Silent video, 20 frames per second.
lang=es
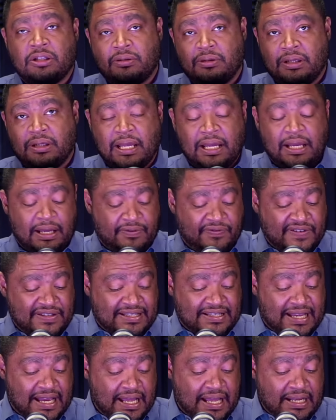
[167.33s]
la
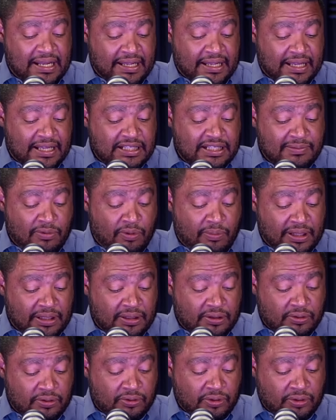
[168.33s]
fiscal en ese
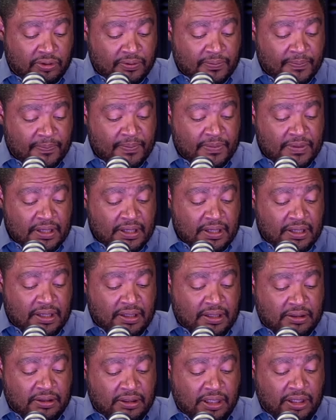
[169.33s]
momento,
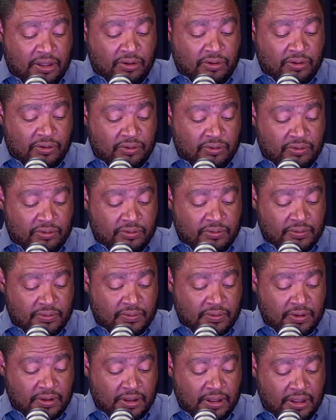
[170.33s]
dijo,
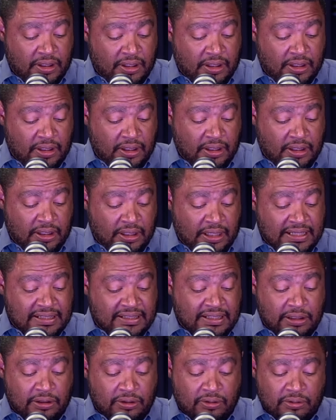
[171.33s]
y, y
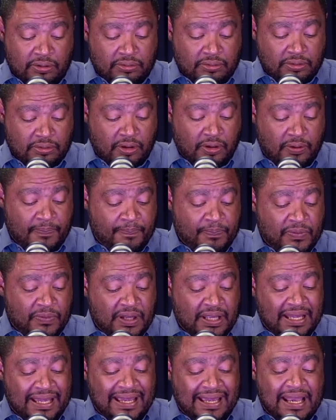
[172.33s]
cito, ¿no?
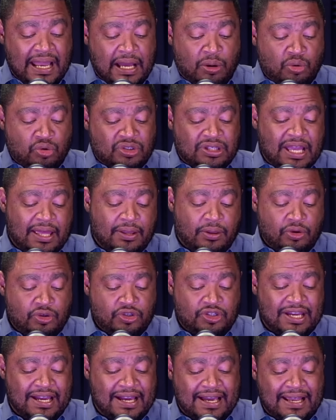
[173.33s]
El acusado
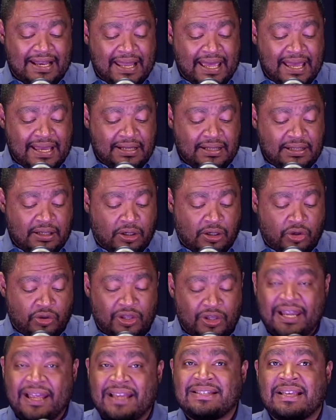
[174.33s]
Jean Alain
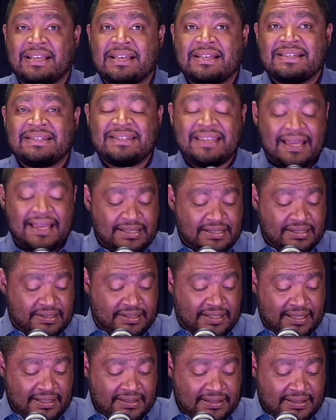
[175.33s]
Rodríguez
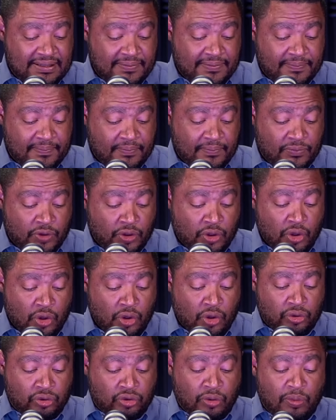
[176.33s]
Sánchez
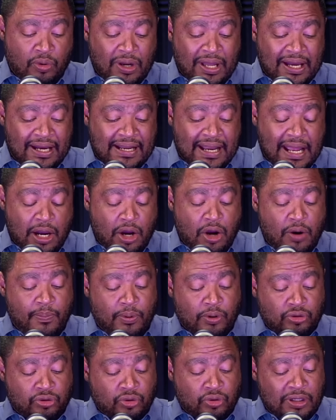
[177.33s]
tuvo la gran
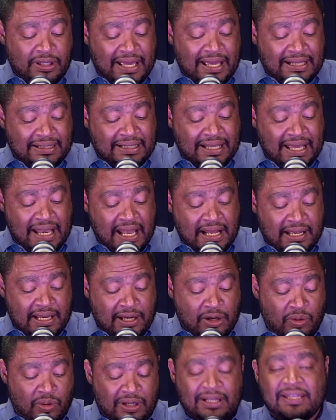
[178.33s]
oportunidad a la
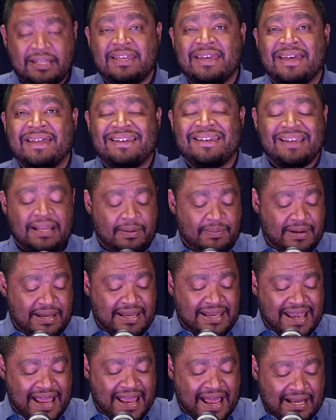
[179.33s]
que cualquier
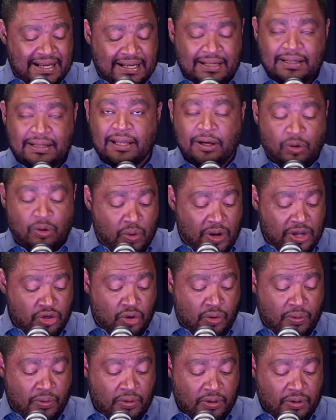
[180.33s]
criminal de cuello